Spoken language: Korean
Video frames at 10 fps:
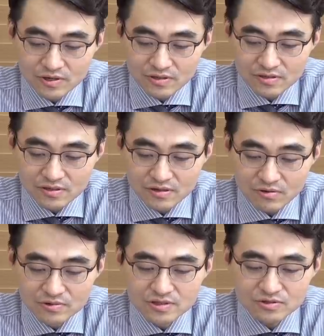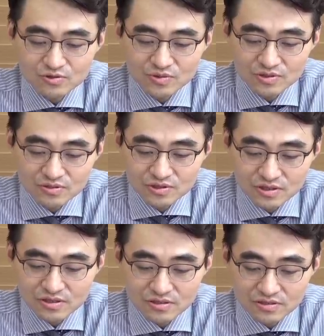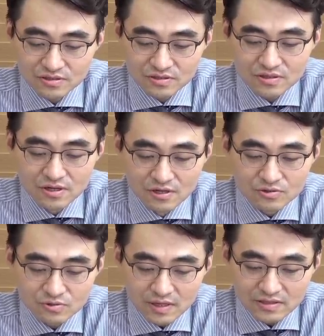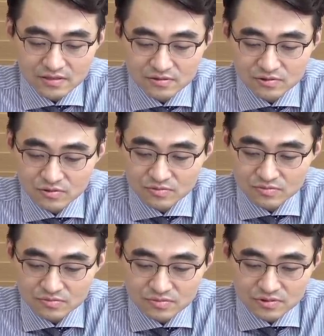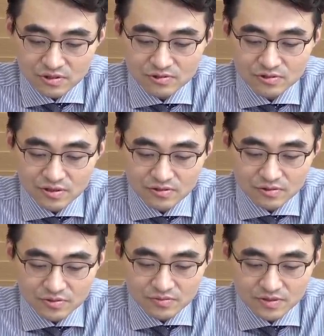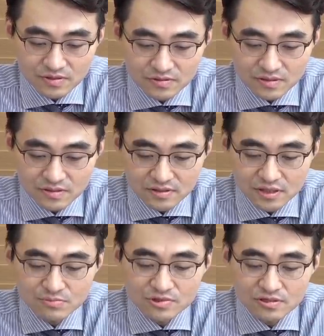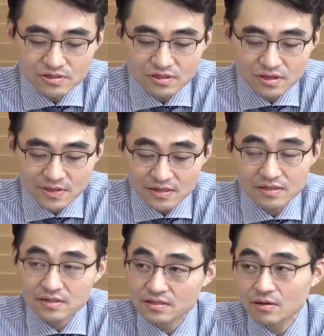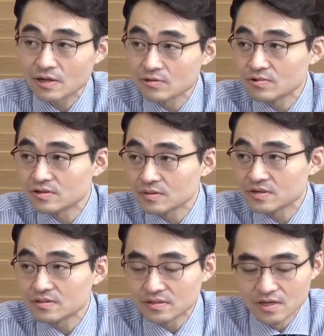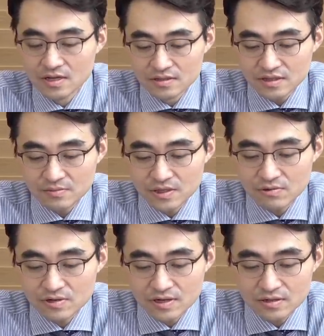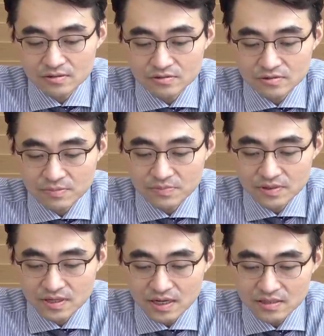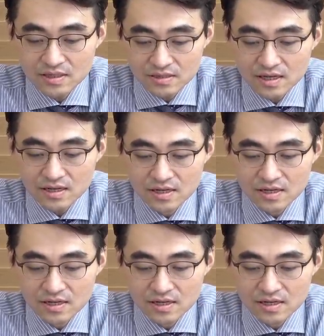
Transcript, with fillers: 해야 되니까 언제쯤인지는 시기는 좀 아직은 좀 결정된 건 없습니다. 근데 예. 이제 실무 절차가 만약에 이게 다 완료가 되면 음. 3개월 내에는 좀 합병이 가능하다.